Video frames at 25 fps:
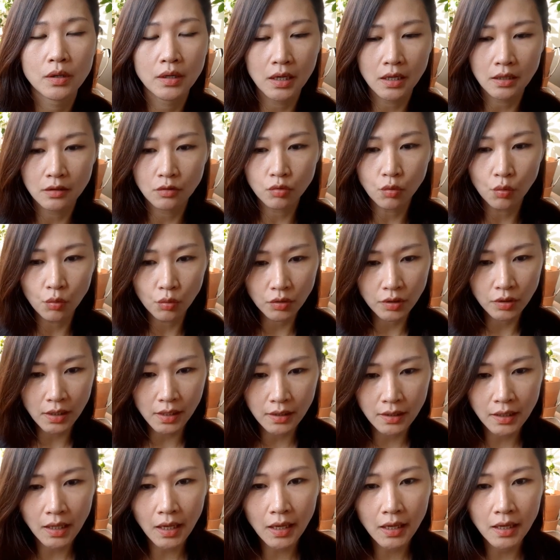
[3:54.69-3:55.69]
이렇게
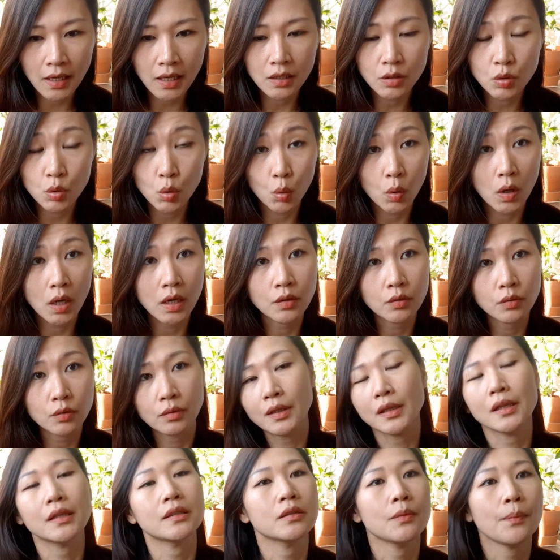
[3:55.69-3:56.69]
동그란 케이크의
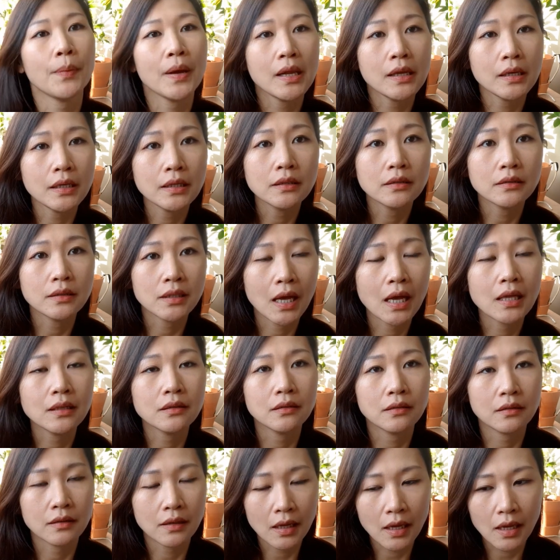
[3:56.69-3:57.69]
조각으로 나눠서 팔기는
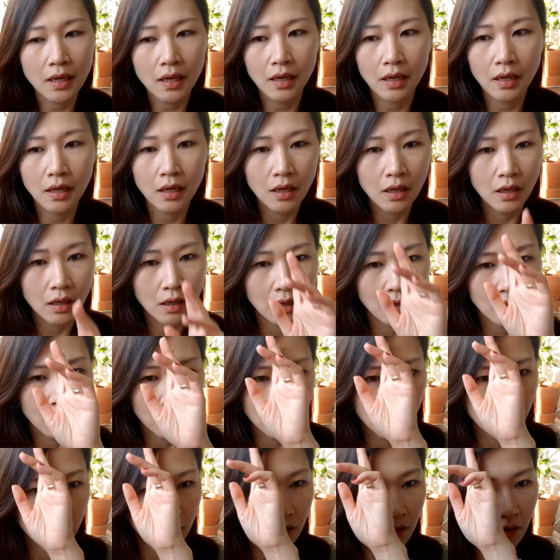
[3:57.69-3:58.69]
하는데
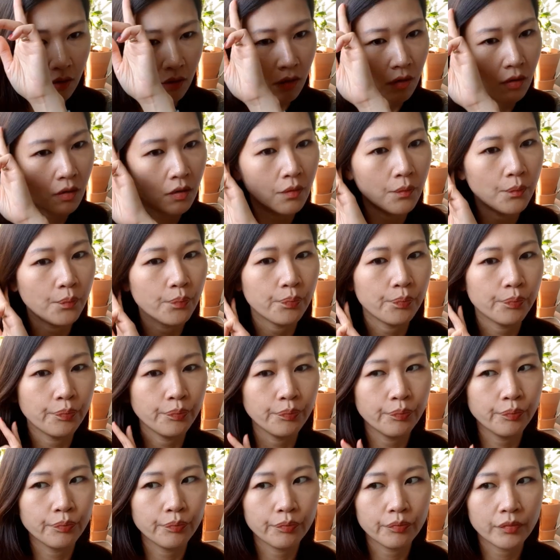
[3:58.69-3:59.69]

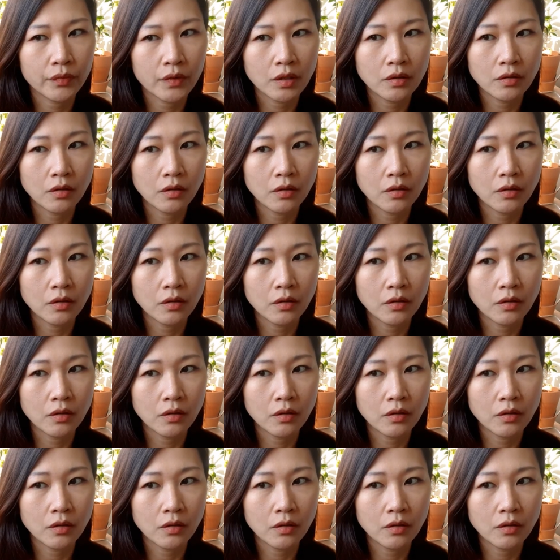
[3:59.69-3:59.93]
음,